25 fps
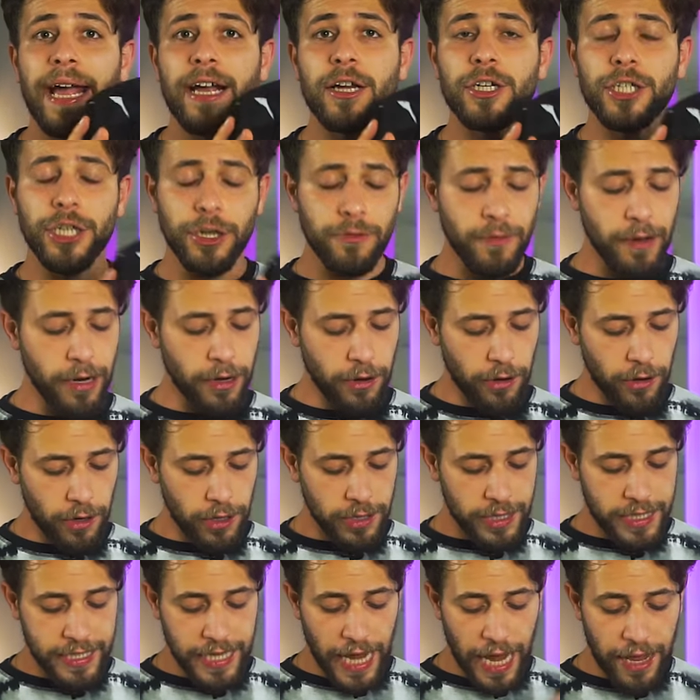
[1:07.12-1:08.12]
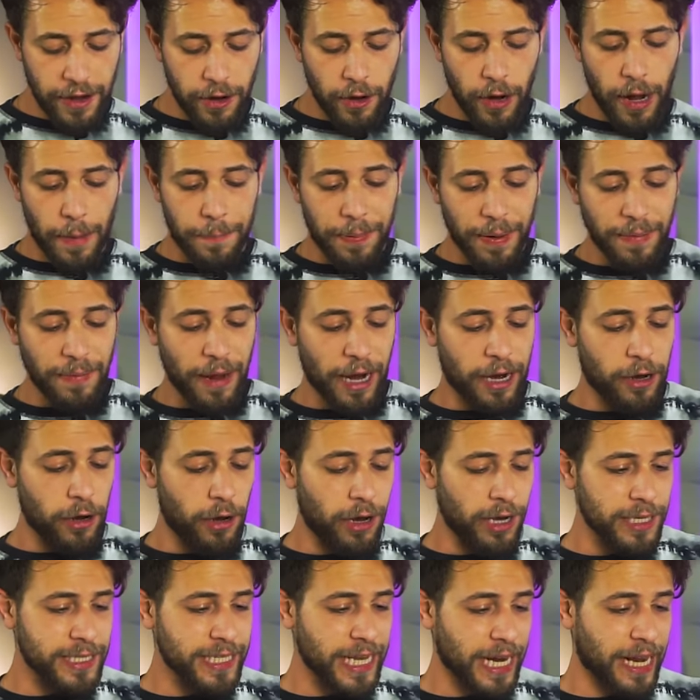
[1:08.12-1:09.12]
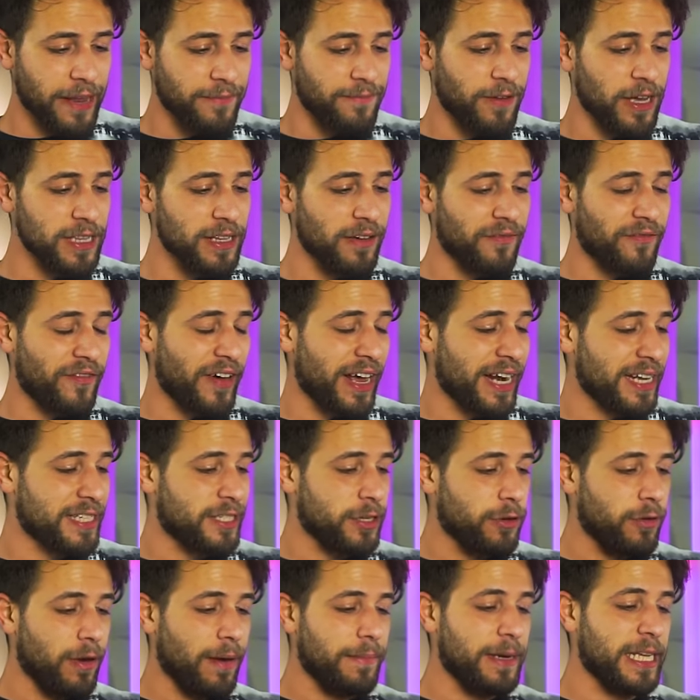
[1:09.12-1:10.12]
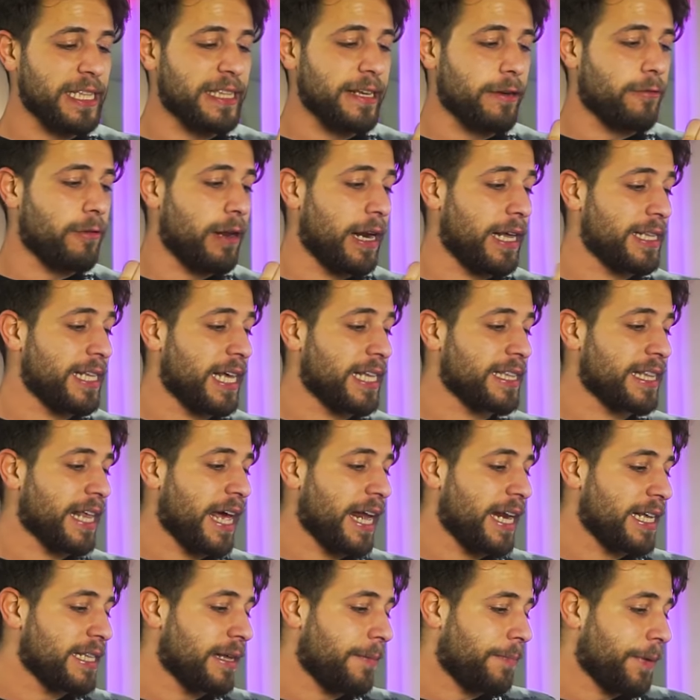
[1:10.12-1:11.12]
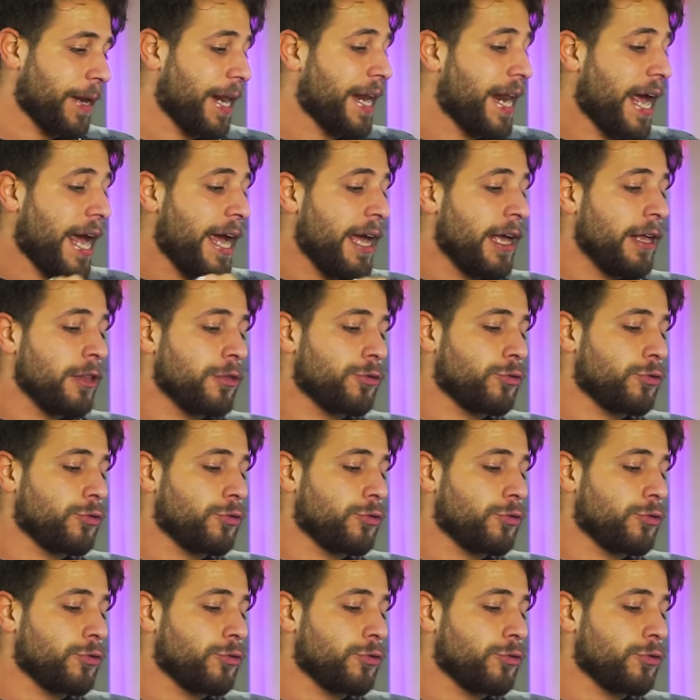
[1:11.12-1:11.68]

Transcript: eccoci qui con lo zaino, la prima cosa che vado a fare sicuramente è quella di andare ad aprire